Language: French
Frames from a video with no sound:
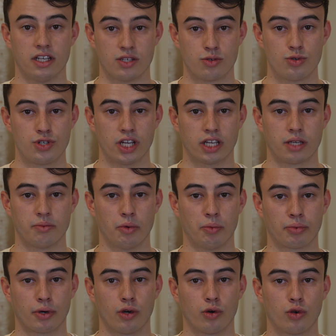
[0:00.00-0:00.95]
Les sujets qui
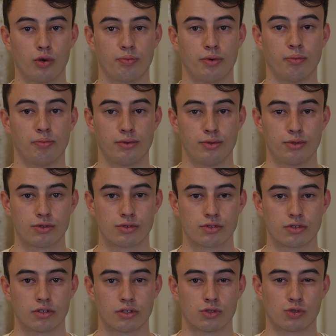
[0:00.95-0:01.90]
me préoccupent le
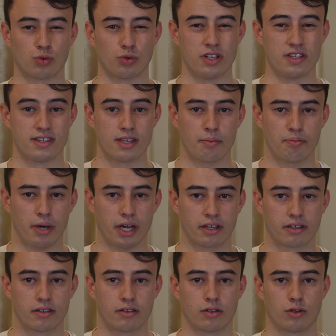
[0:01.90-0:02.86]
plus sont les
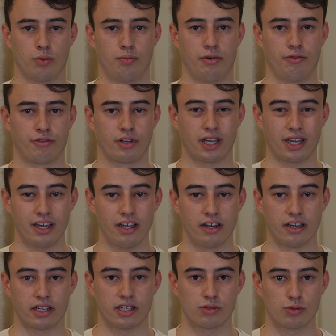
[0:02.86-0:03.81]
impacts que peuvent
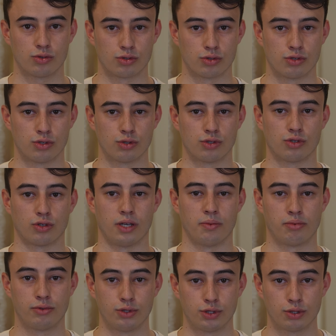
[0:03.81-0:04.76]
créer les réseaux sociaux sur
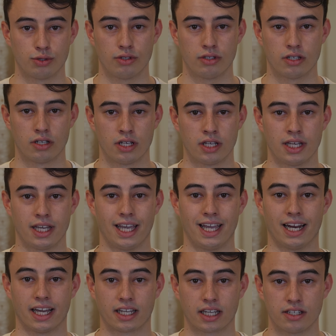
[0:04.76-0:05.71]
les plus jeunes
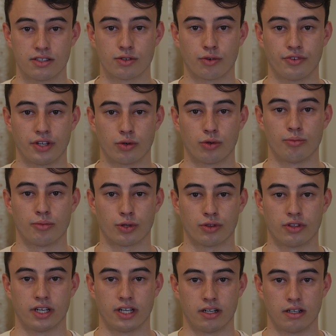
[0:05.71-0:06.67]
et la crise
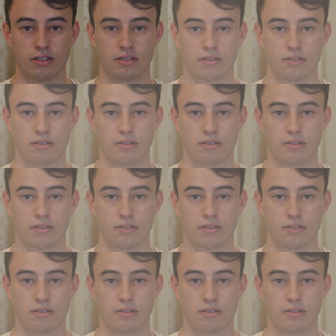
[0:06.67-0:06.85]
environnementale.